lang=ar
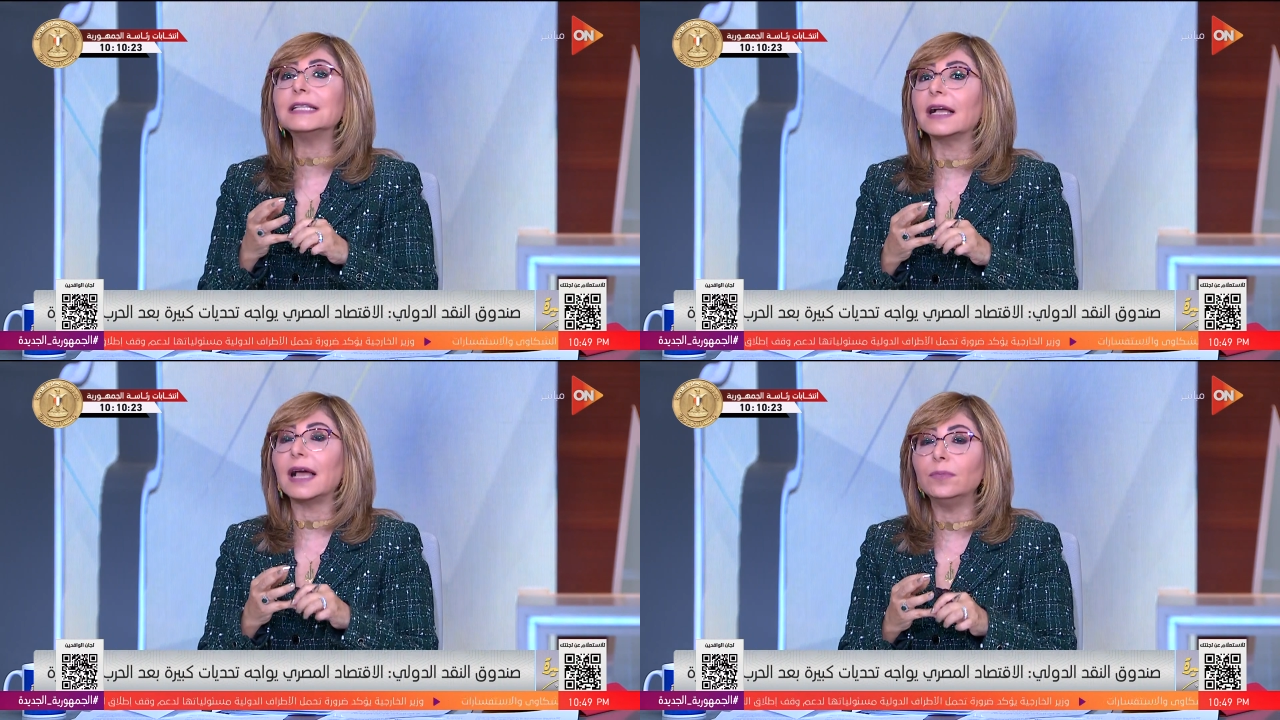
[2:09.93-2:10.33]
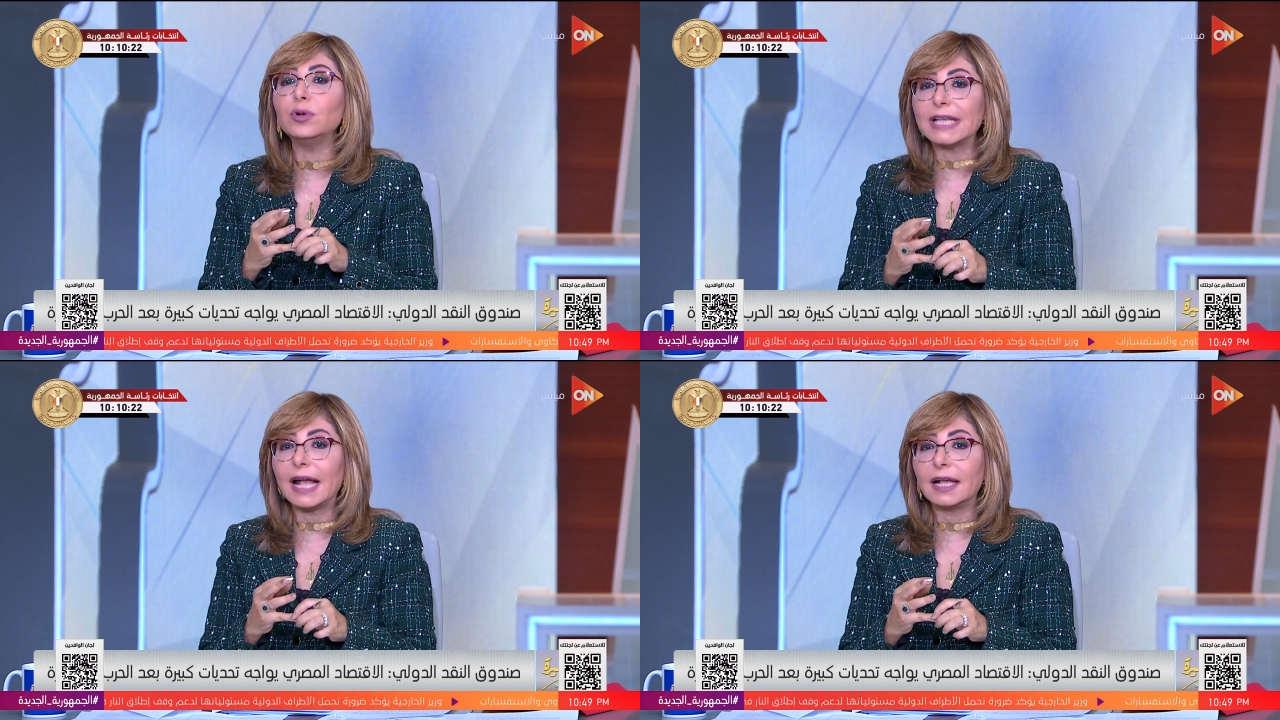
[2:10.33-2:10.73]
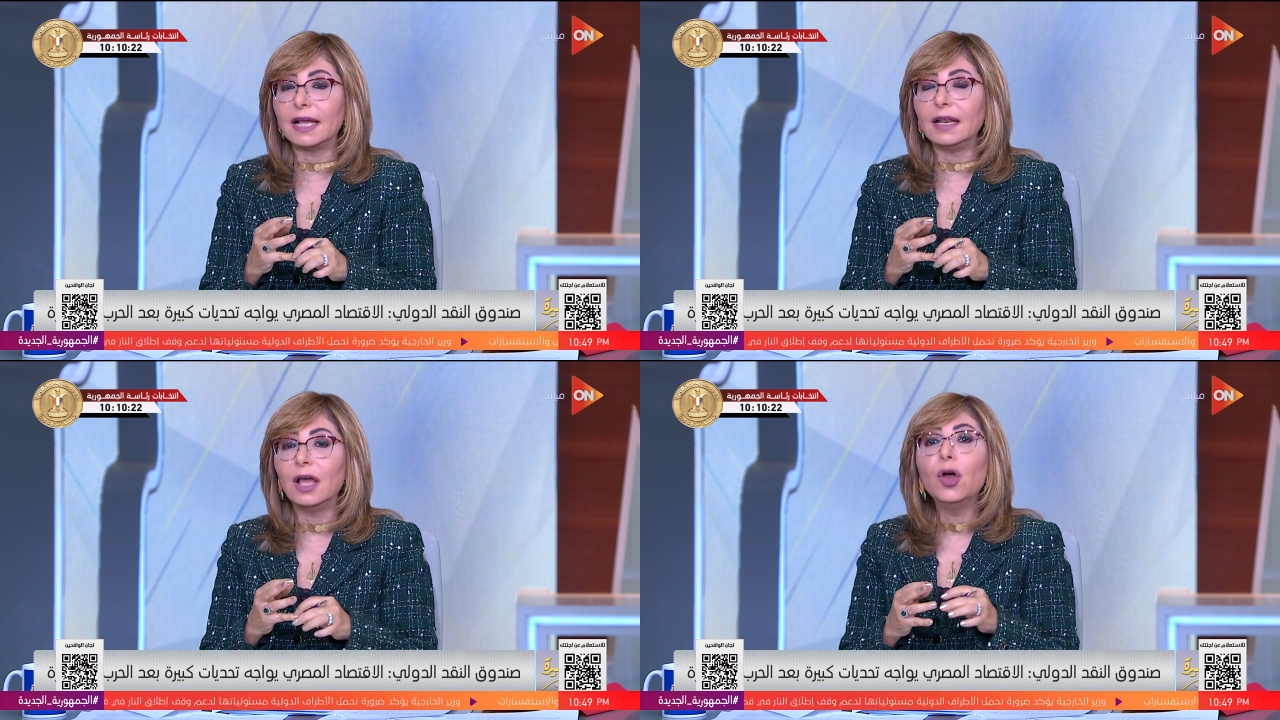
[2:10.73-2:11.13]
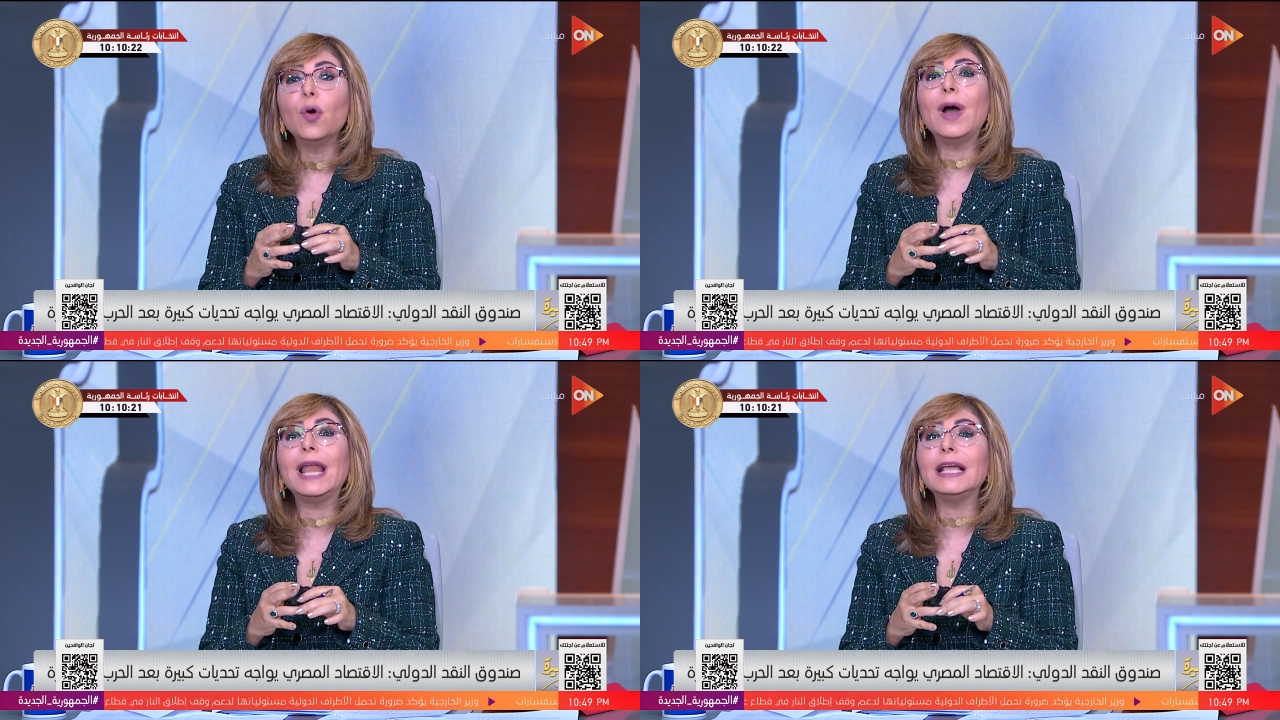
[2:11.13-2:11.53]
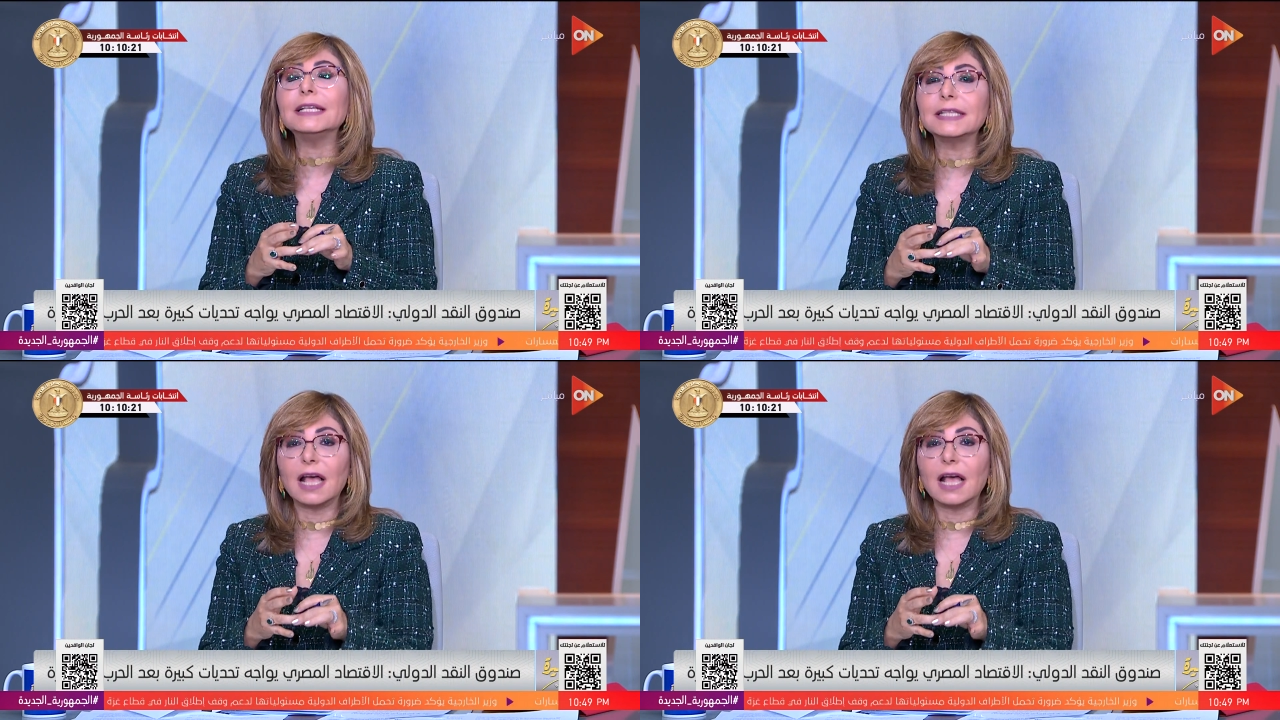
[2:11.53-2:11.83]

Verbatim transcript: كالمسكن وليس